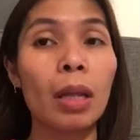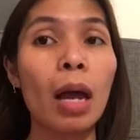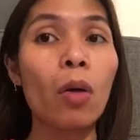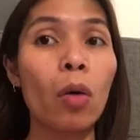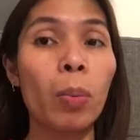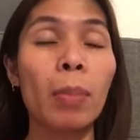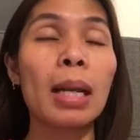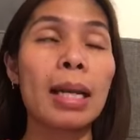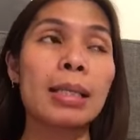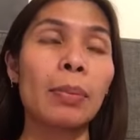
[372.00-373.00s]
ako
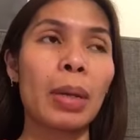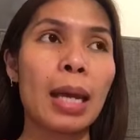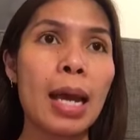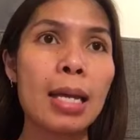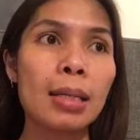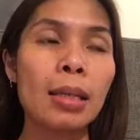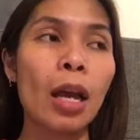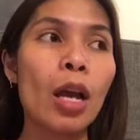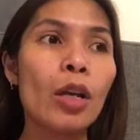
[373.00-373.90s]
pabalik sa Pinas.